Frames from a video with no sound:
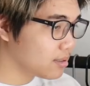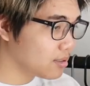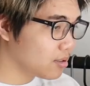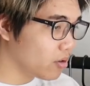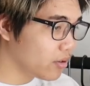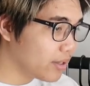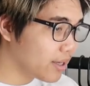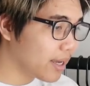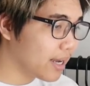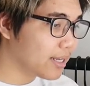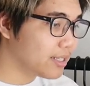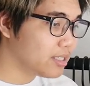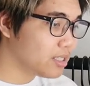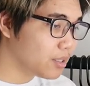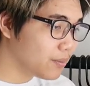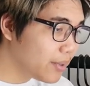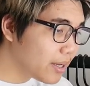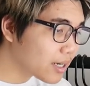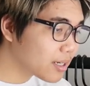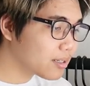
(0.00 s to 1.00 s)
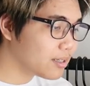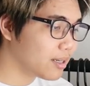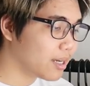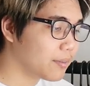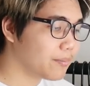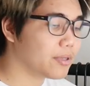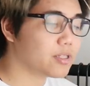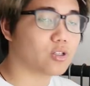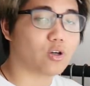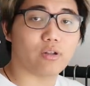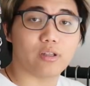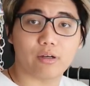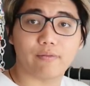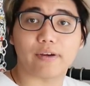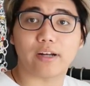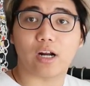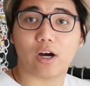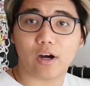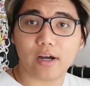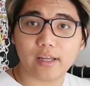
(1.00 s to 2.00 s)
cho những ai chưa biết. Những ai biết rồi thì không
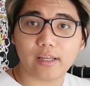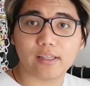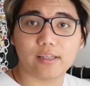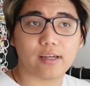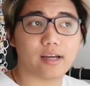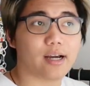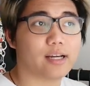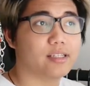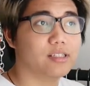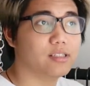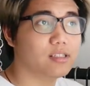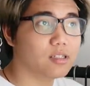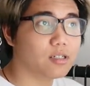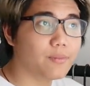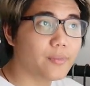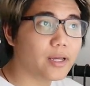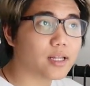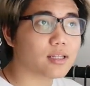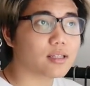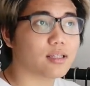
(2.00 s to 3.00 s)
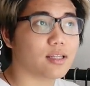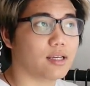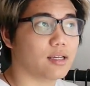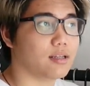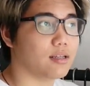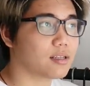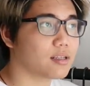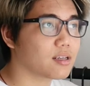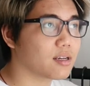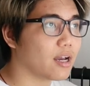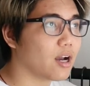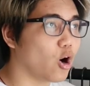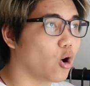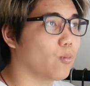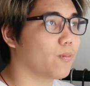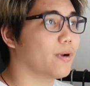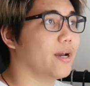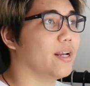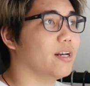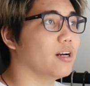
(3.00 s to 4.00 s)
phải nói, nhưng ai chưa biết thì cái
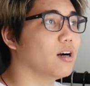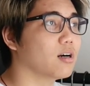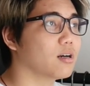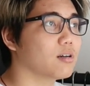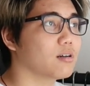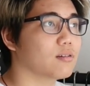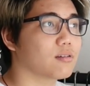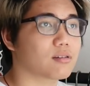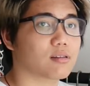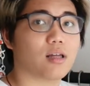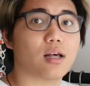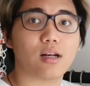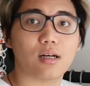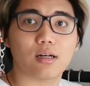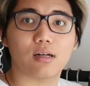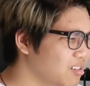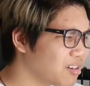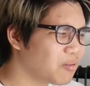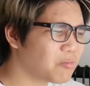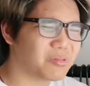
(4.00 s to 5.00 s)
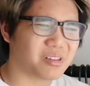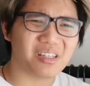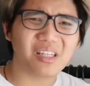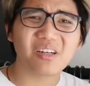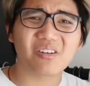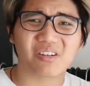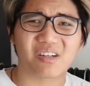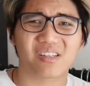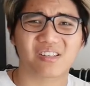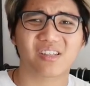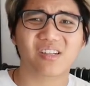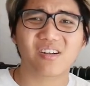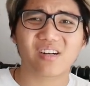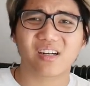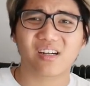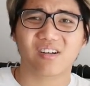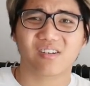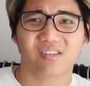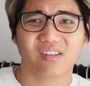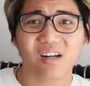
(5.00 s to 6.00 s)
hộp này đựng tất, không thể tin được là sẽ nó
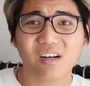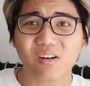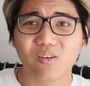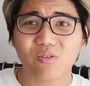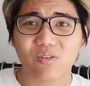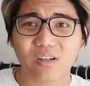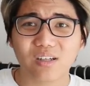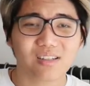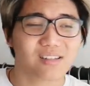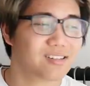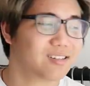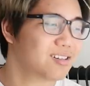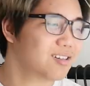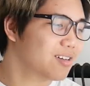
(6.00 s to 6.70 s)
là đựng tất luôn á.